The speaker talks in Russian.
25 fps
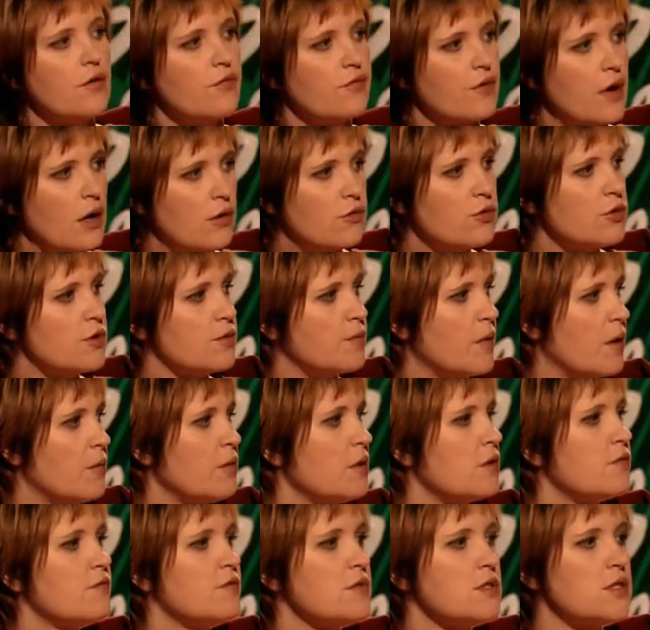в какой-то
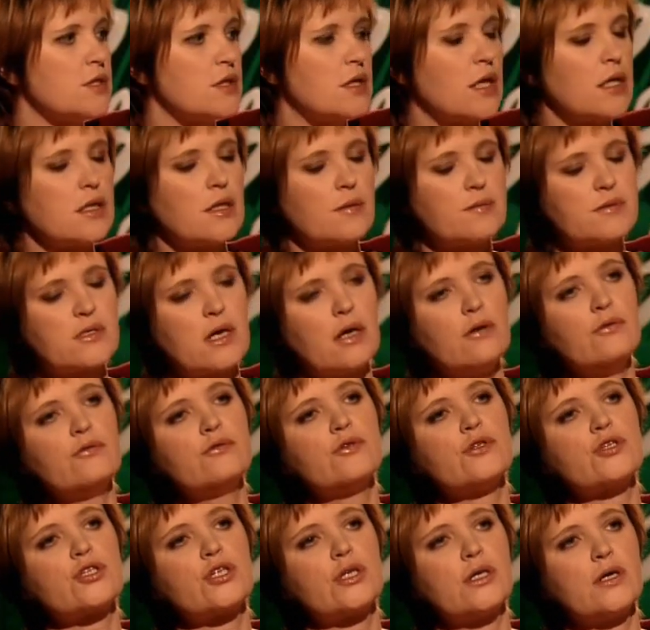момент возникает
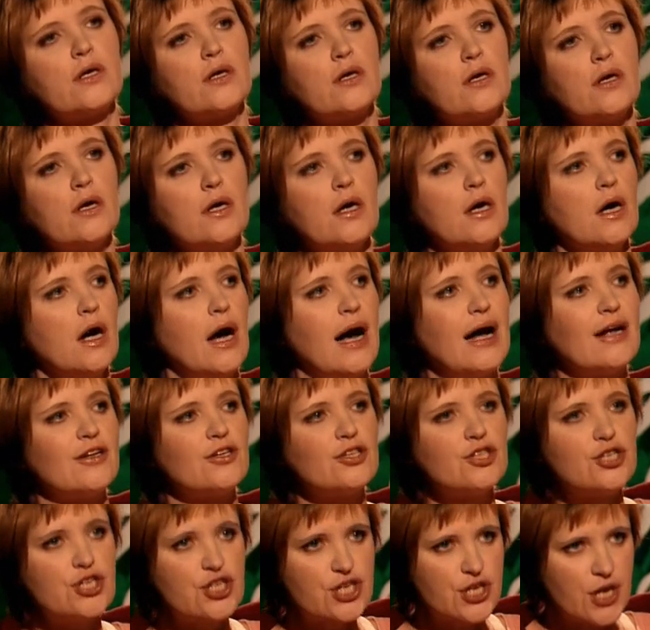абсолютнейшее
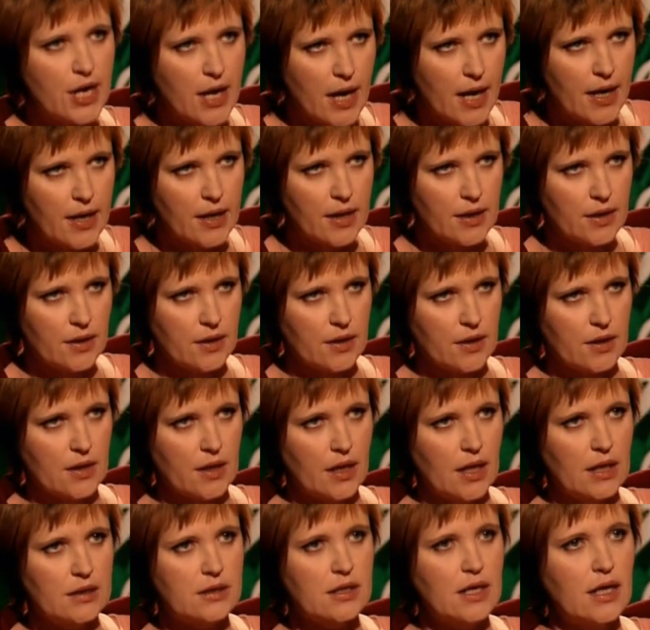отчаяние
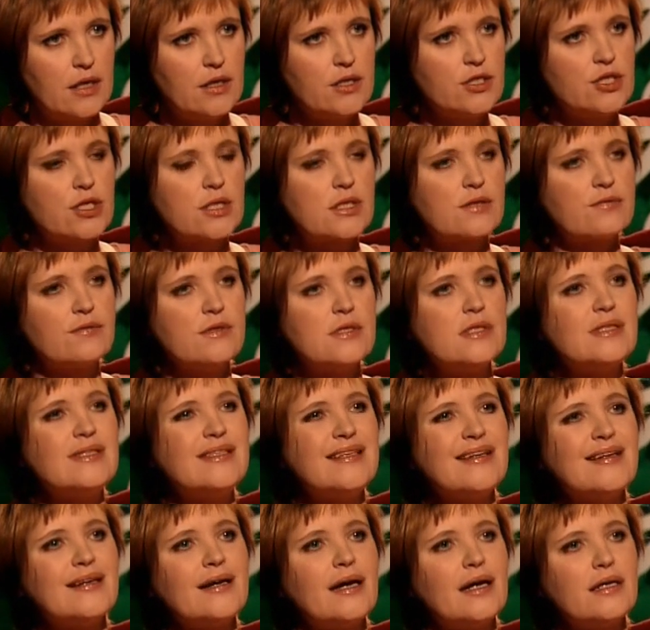от количества
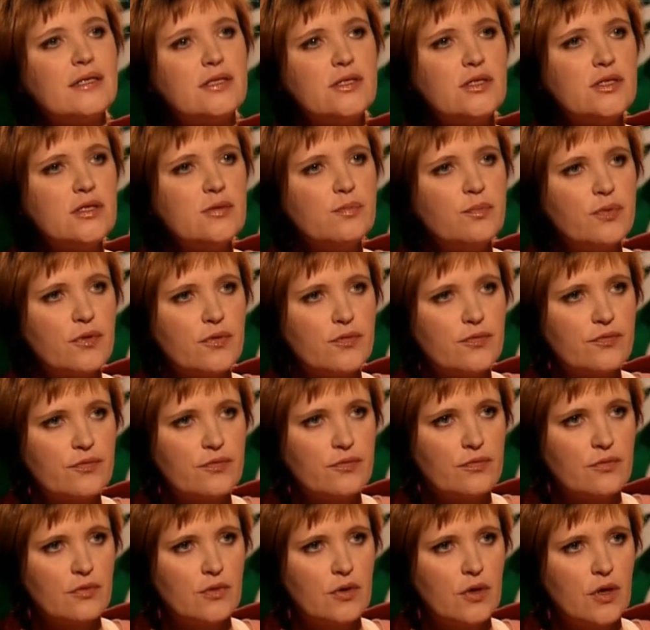стереотипов
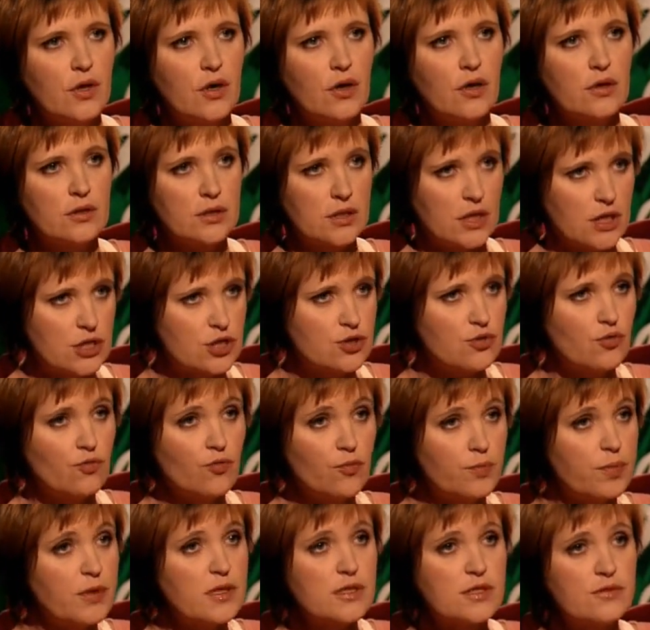даже
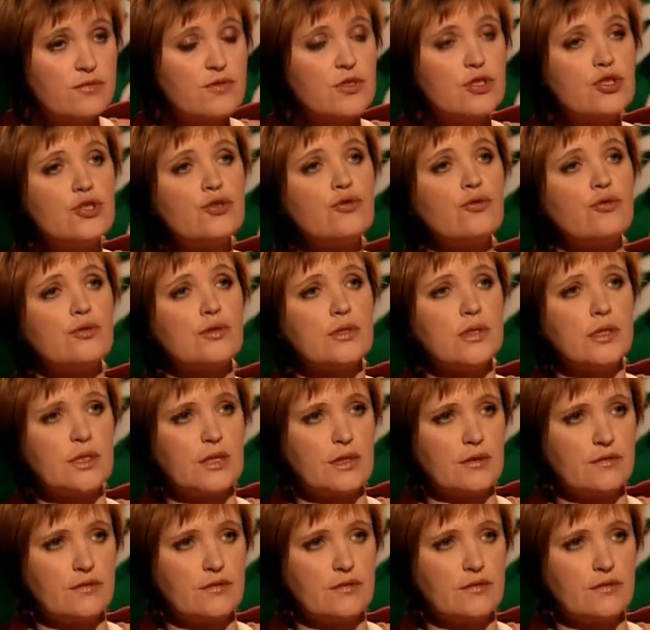у просвещенных